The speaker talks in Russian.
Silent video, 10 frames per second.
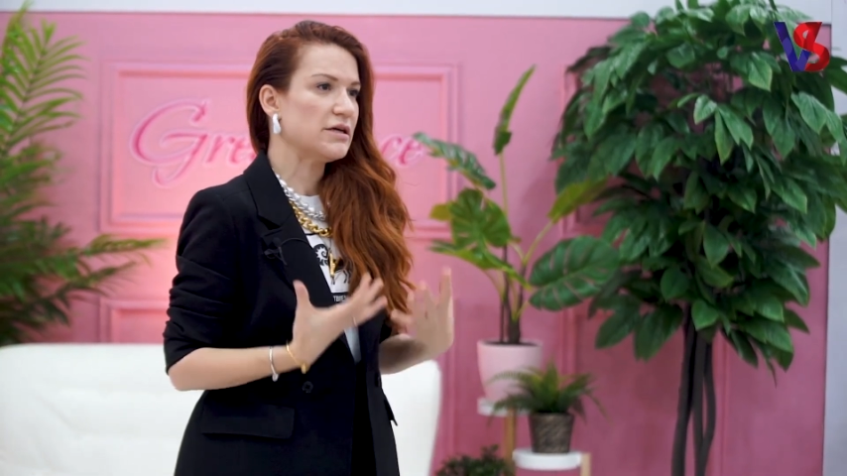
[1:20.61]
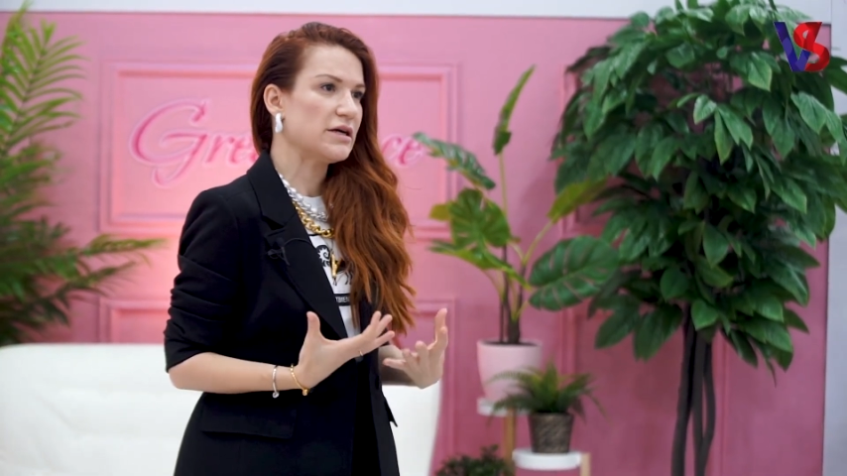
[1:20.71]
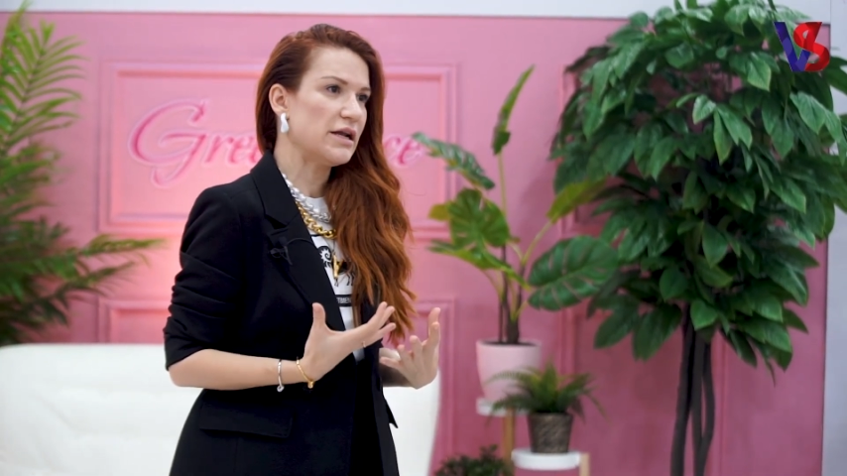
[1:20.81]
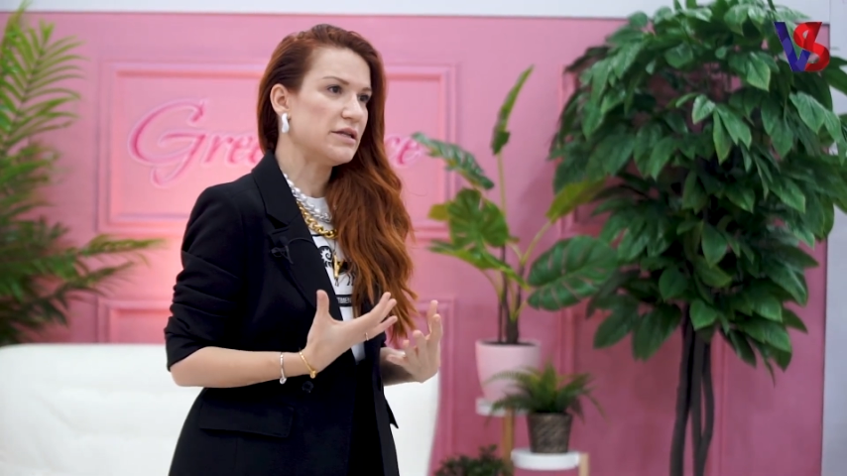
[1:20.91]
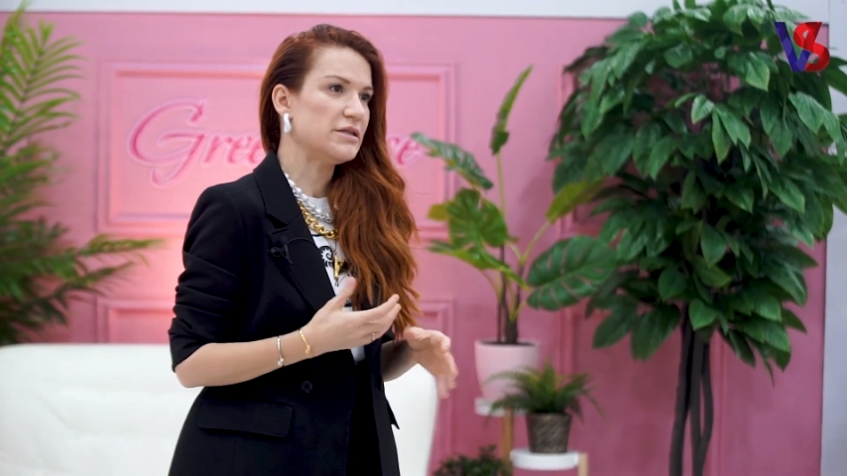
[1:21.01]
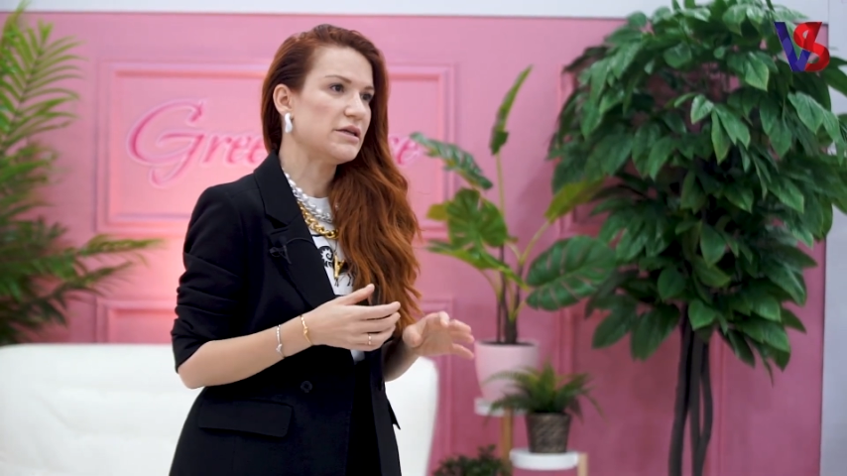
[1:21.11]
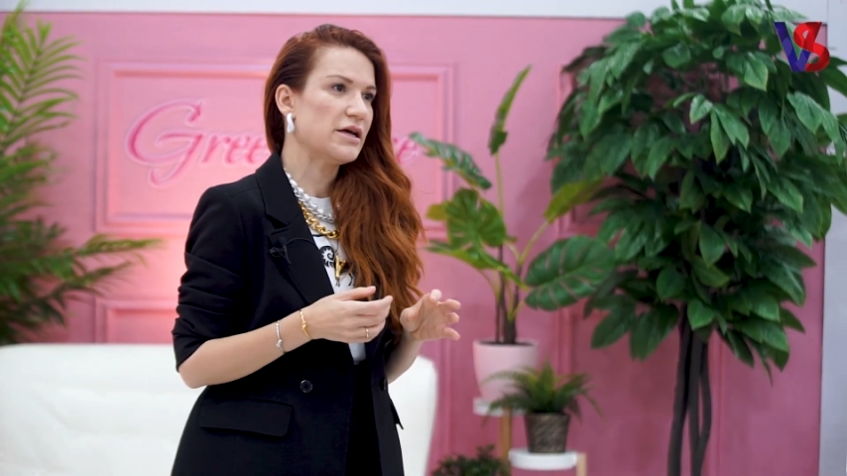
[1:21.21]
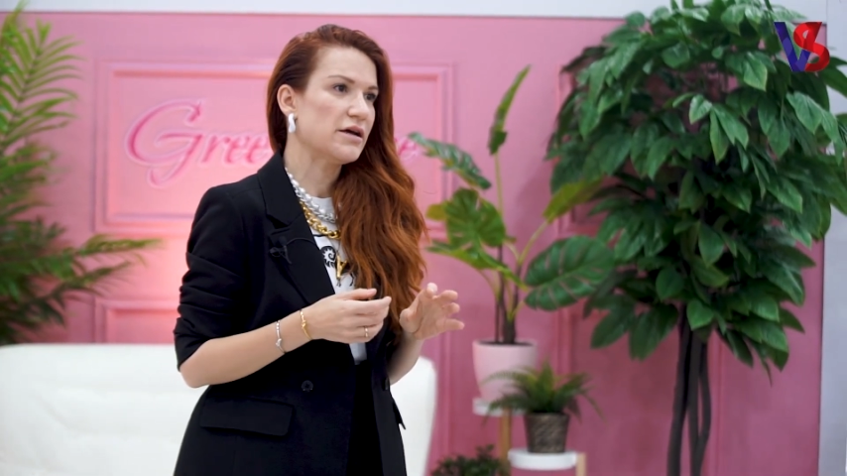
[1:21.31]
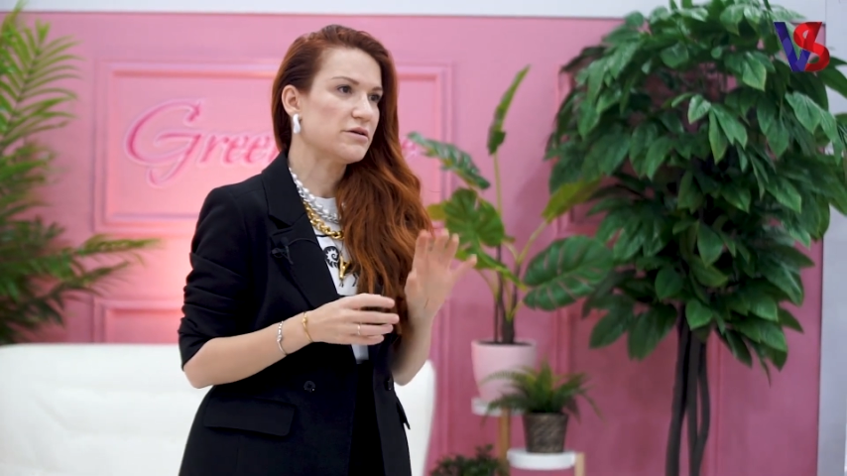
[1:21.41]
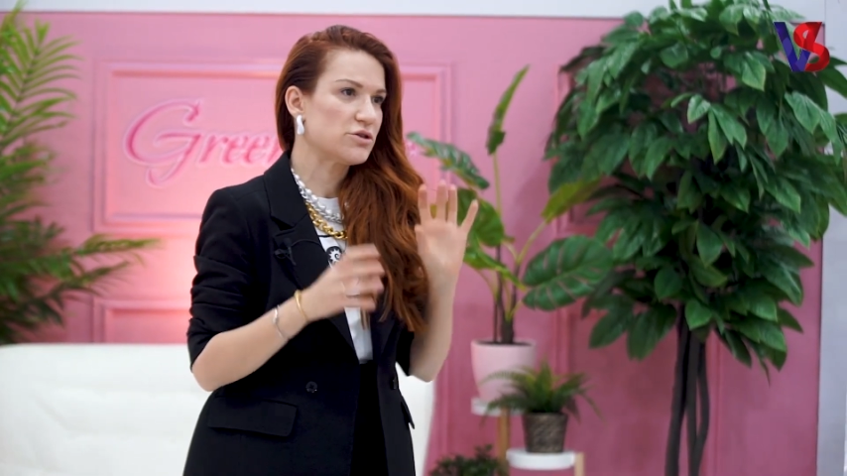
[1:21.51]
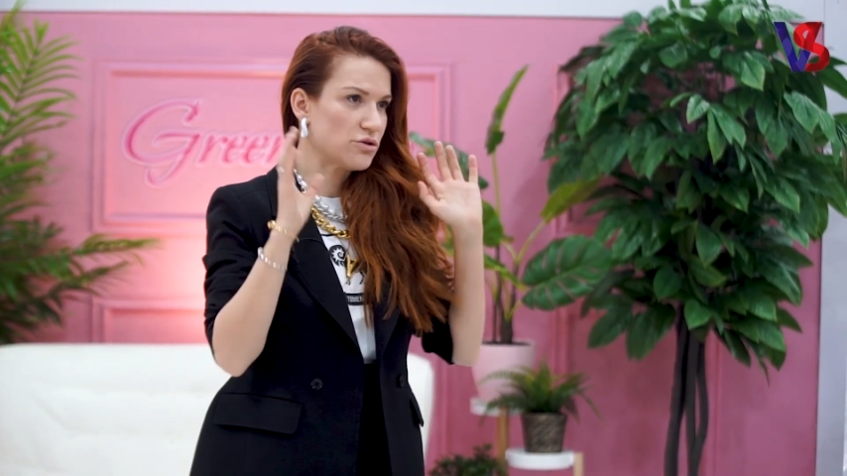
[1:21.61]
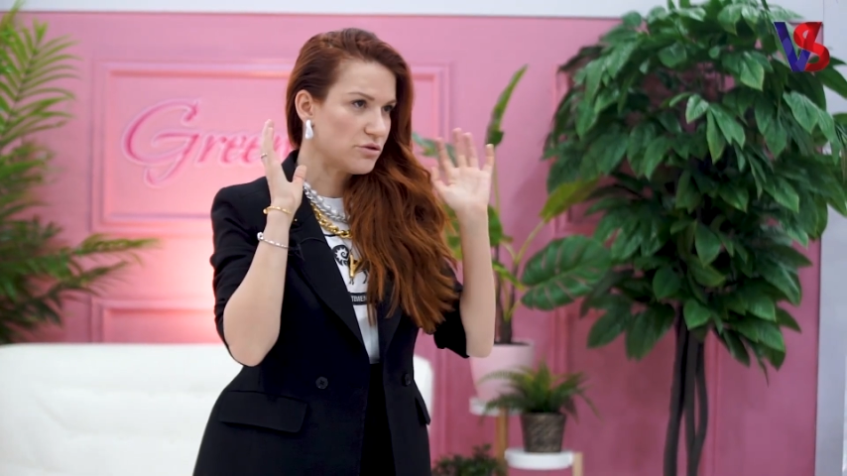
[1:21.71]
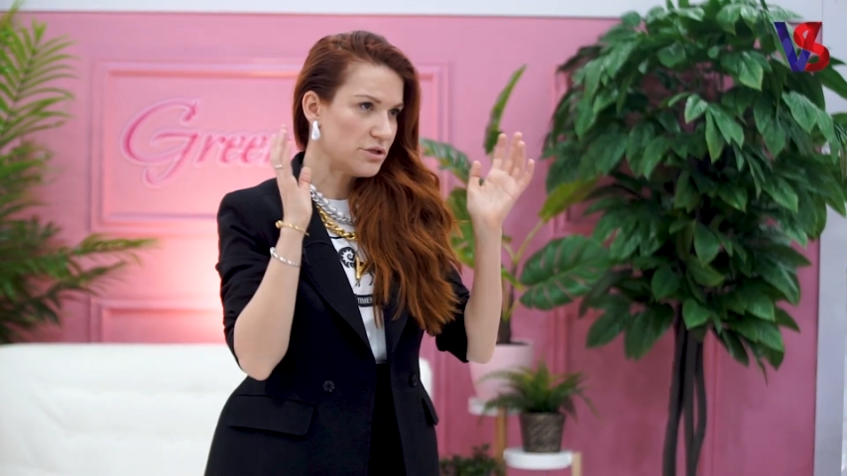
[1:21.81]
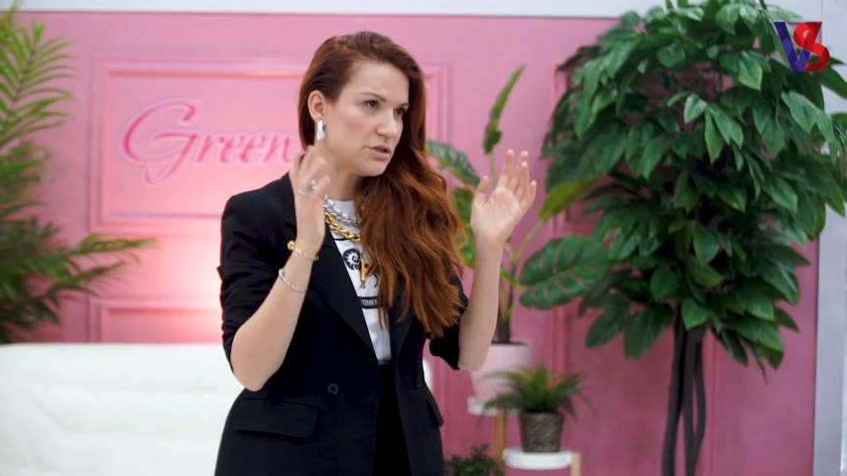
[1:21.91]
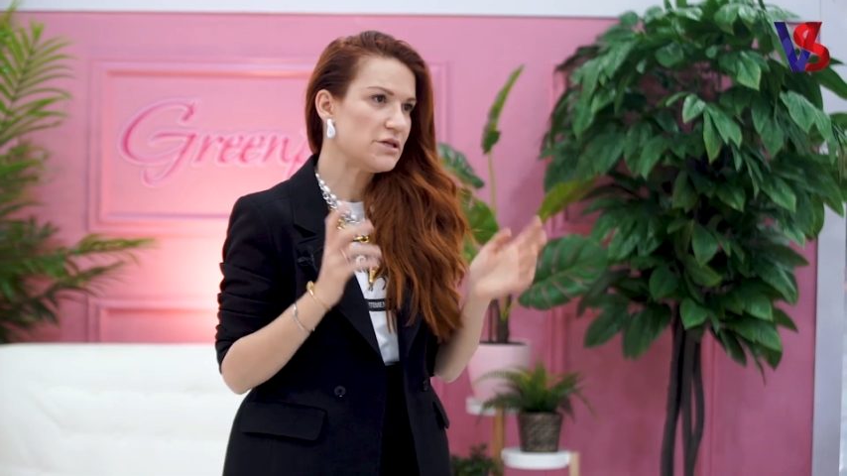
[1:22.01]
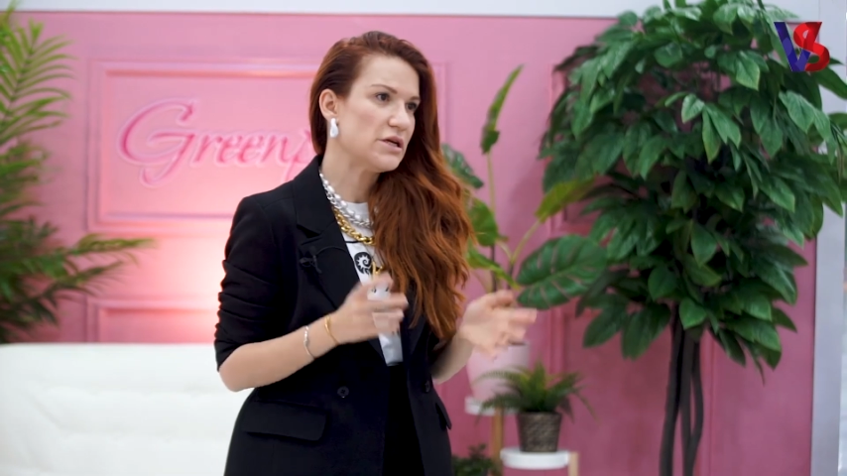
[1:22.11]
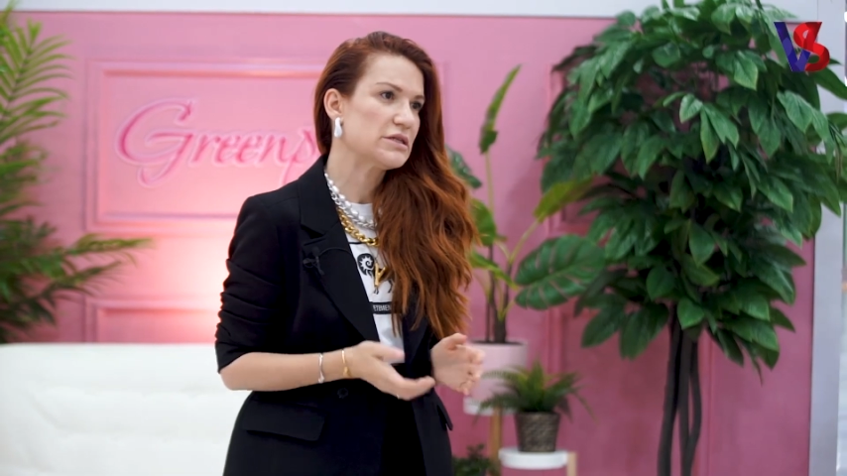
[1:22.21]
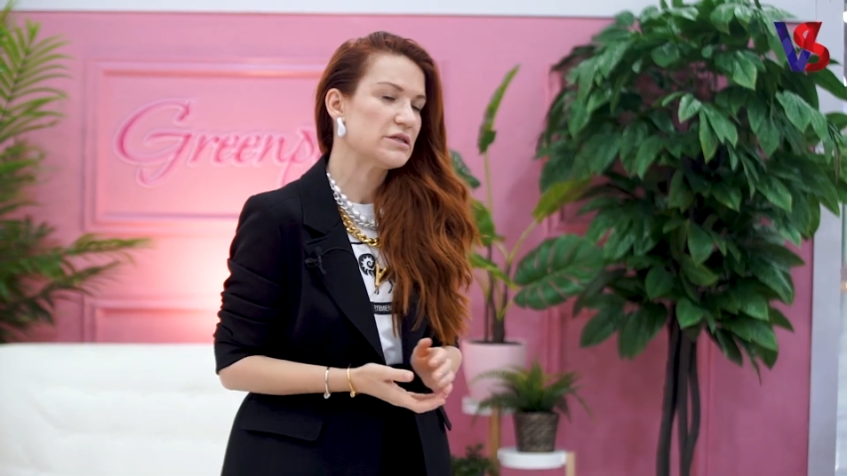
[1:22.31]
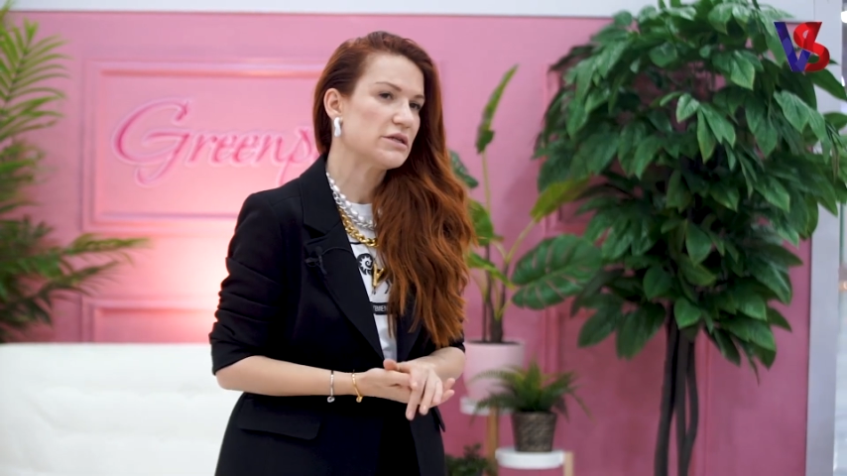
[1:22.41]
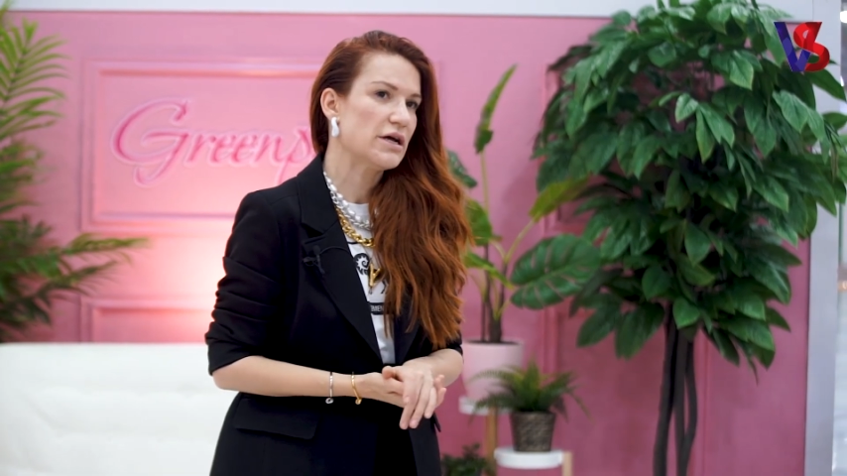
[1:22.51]
декольте, что-то
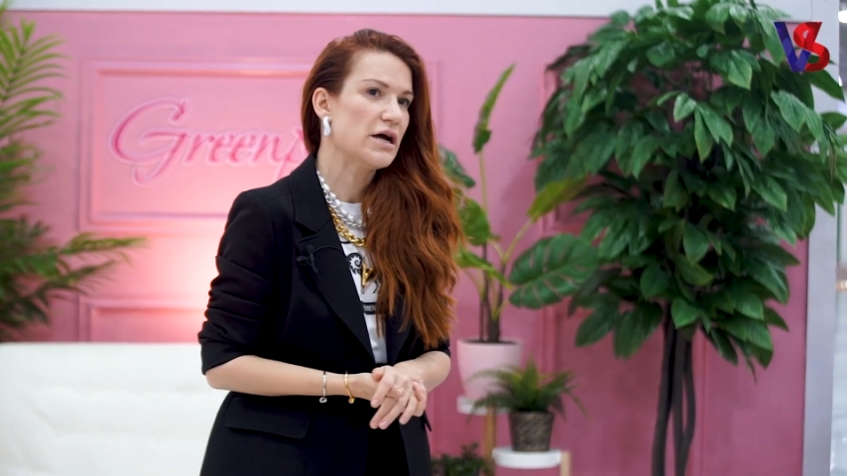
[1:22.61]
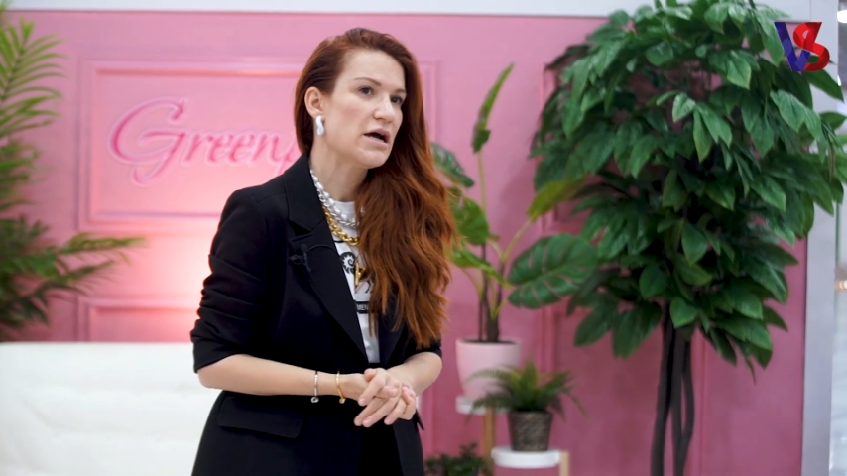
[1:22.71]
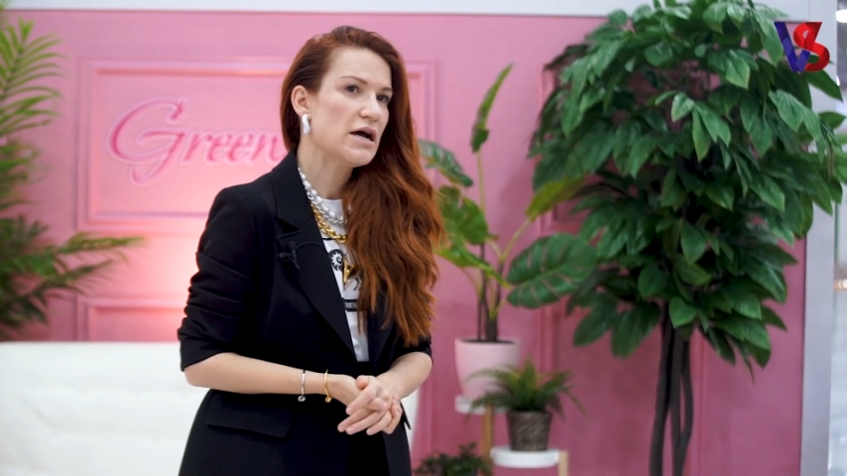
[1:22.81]
интересное.